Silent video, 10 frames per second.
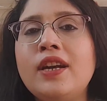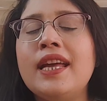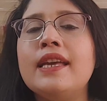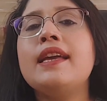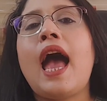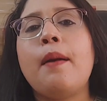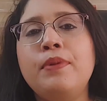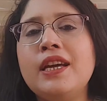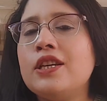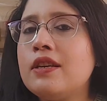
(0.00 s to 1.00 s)
टेकिंग
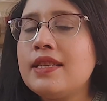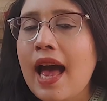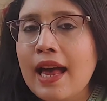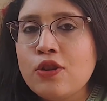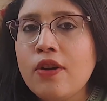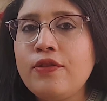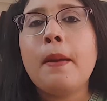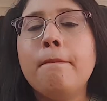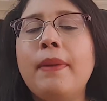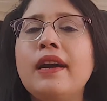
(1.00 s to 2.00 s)
एप्लीकेशन एज ऑफ
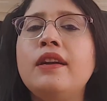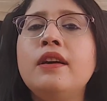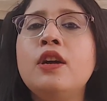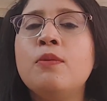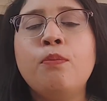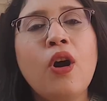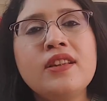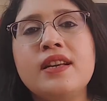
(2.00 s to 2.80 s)
नाउ बट बहुत